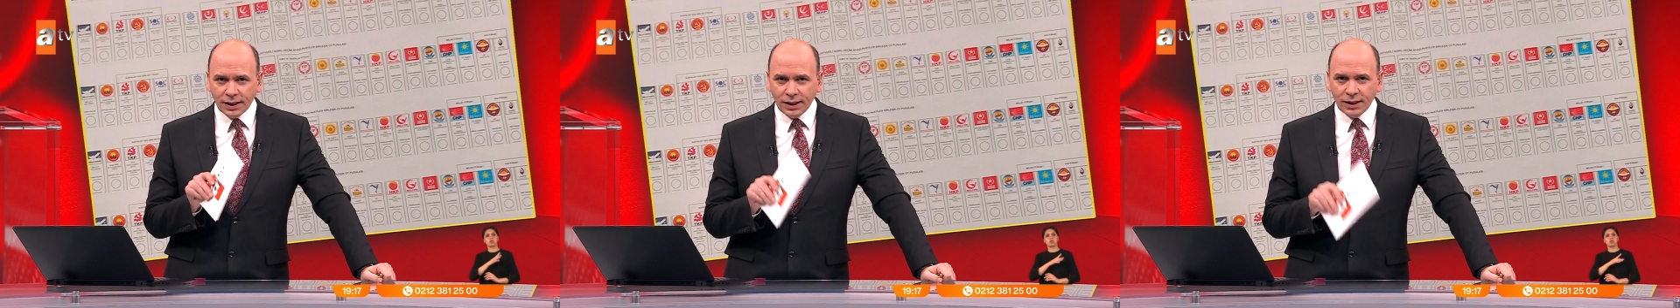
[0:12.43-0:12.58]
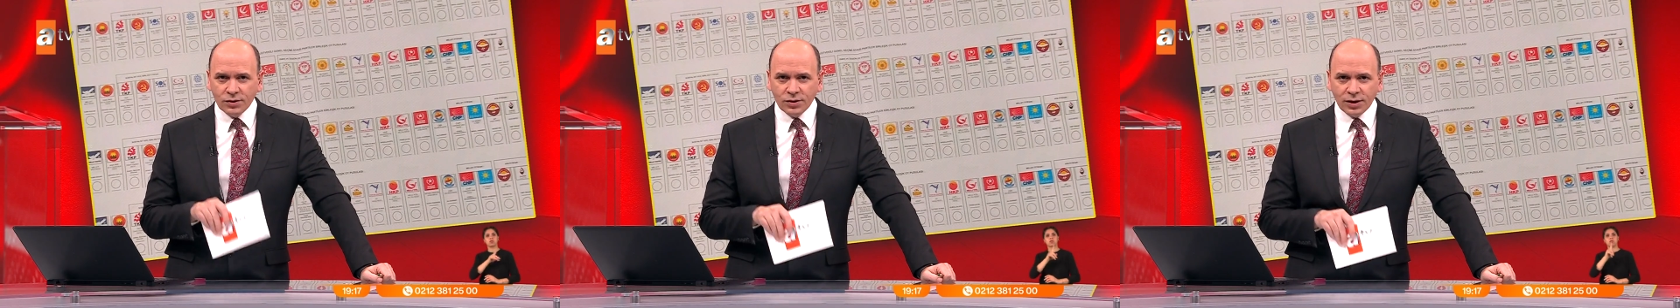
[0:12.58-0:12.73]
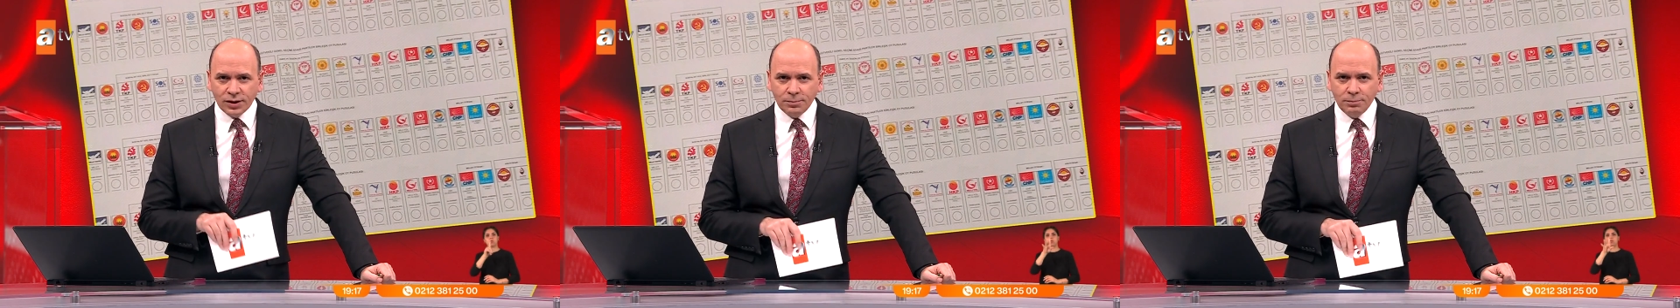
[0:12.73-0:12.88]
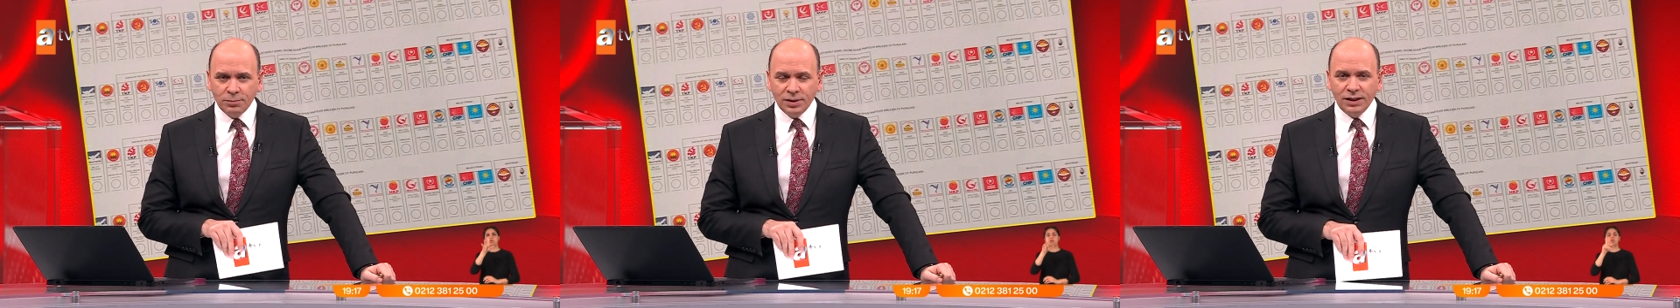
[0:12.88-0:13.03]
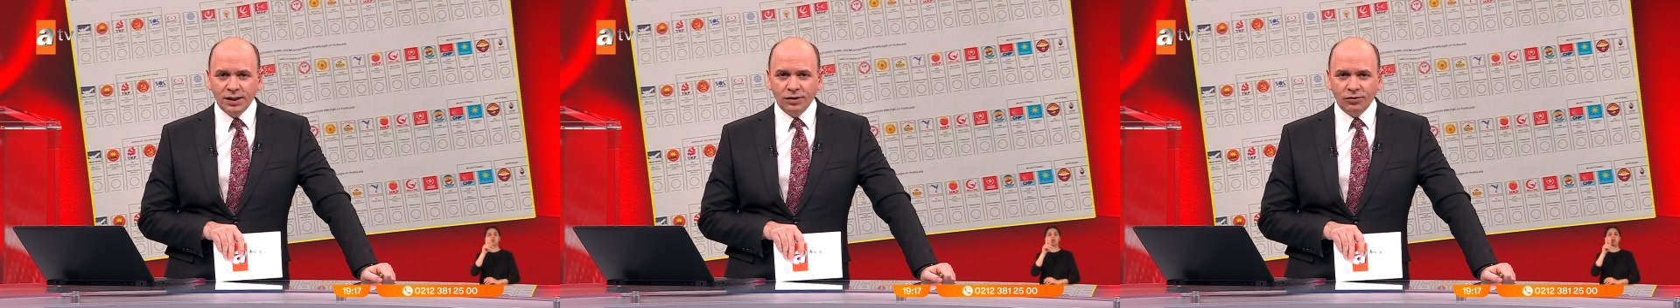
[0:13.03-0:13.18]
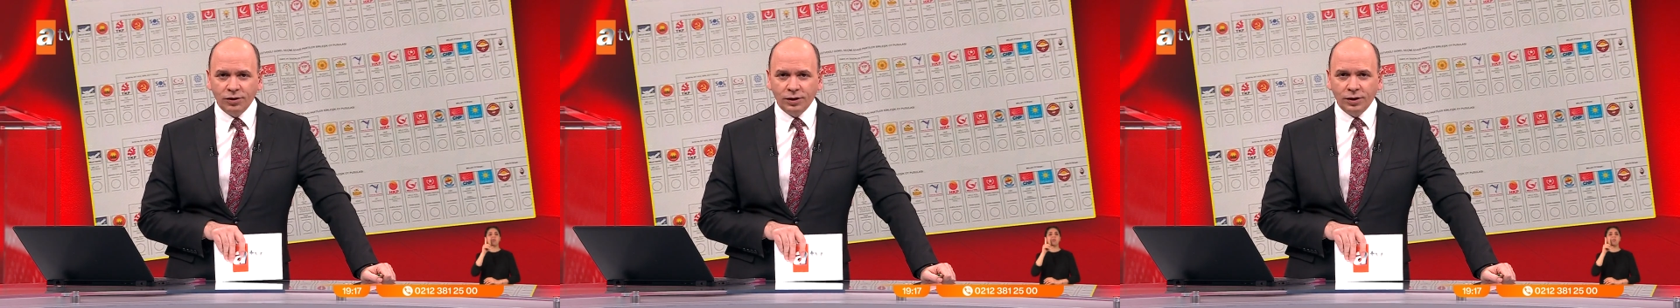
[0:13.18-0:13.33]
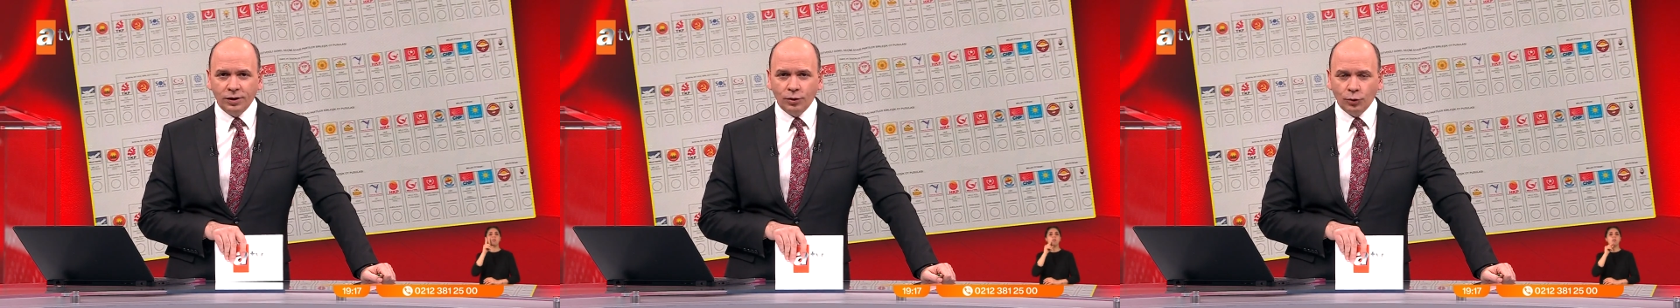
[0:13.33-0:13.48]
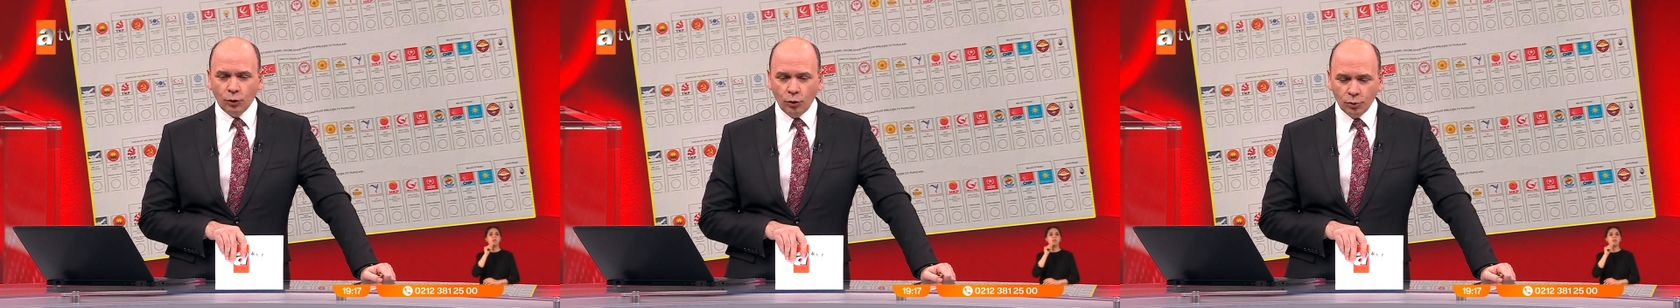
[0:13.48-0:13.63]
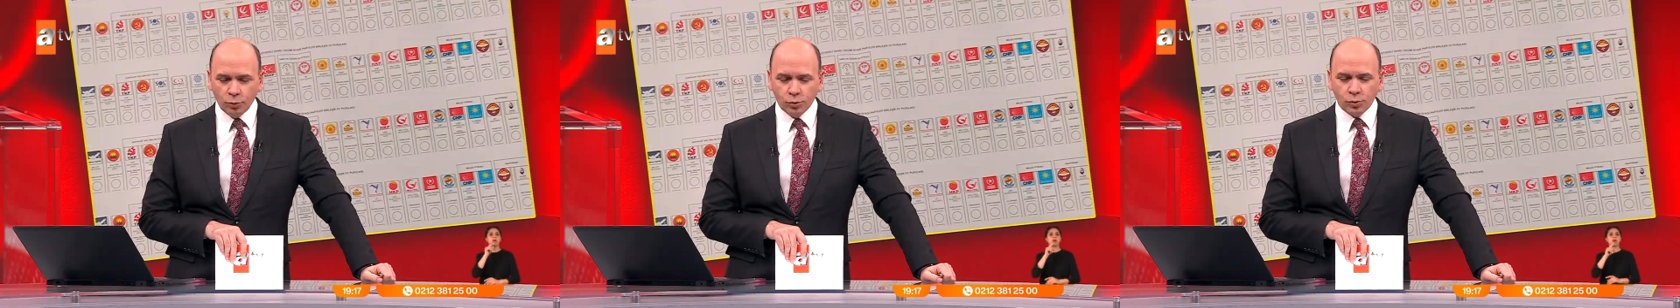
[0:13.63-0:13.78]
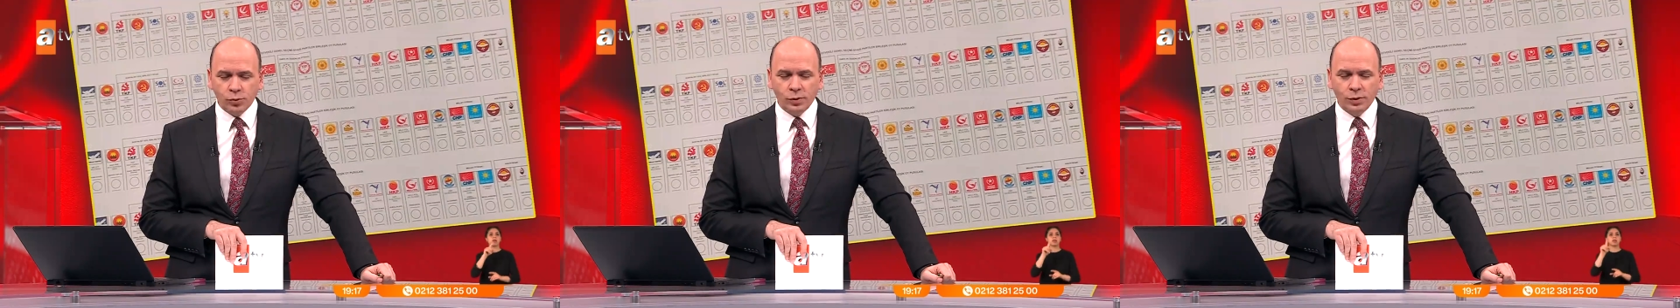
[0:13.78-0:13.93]
gelecek birleşik
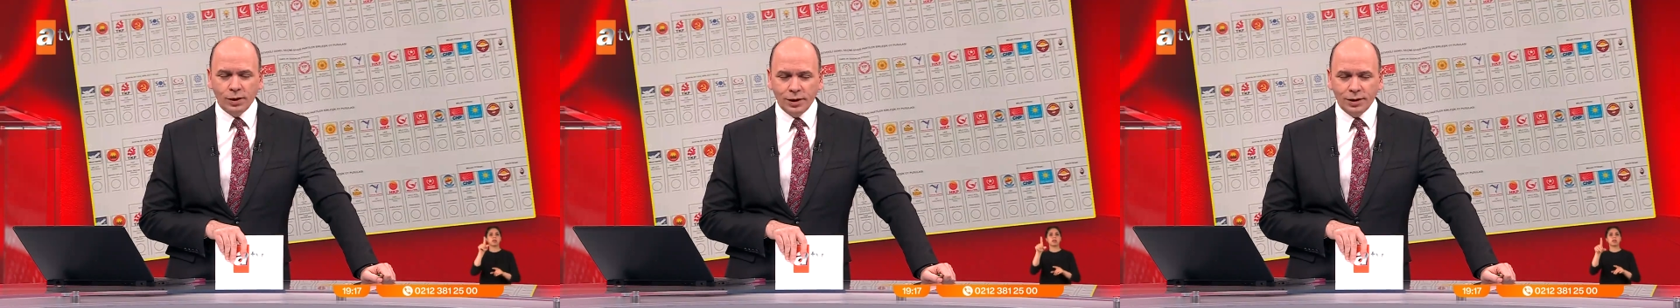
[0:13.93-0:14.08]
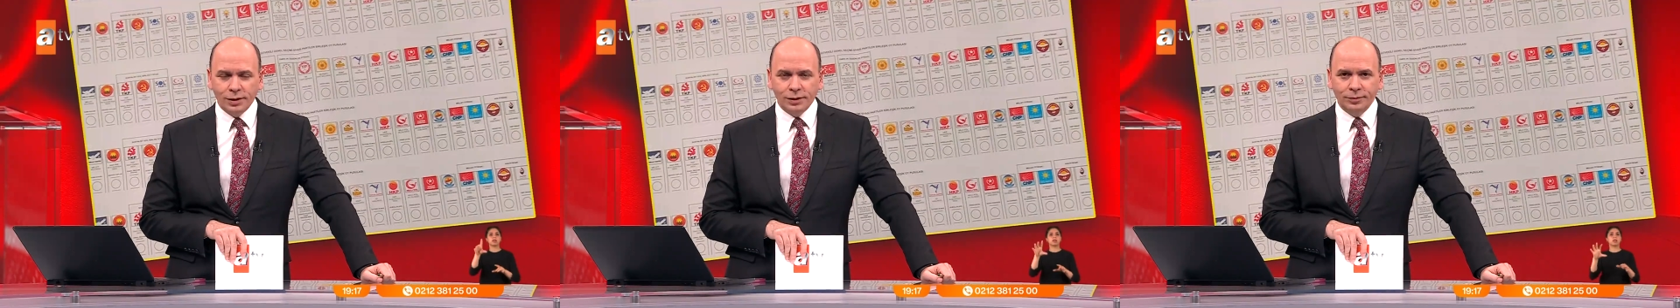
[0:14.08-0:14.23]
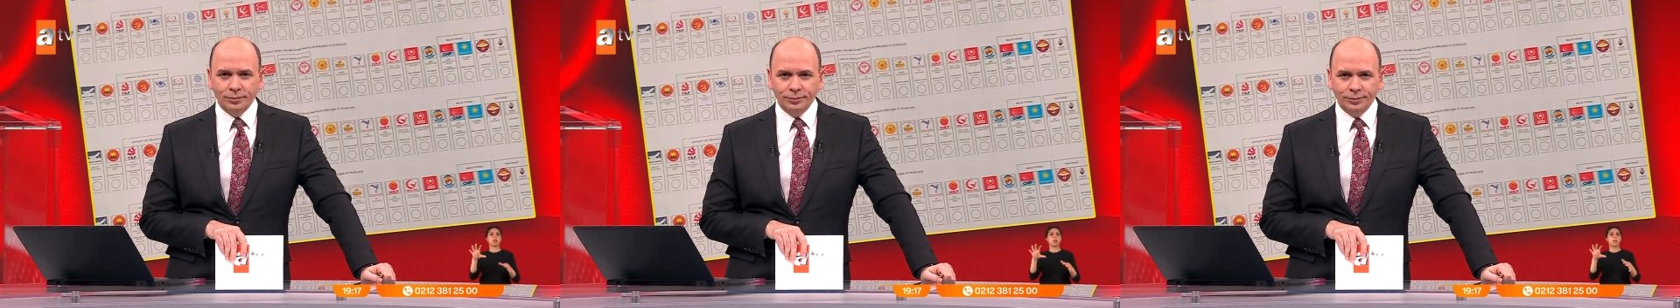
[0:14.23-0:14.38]
oy pusulaları.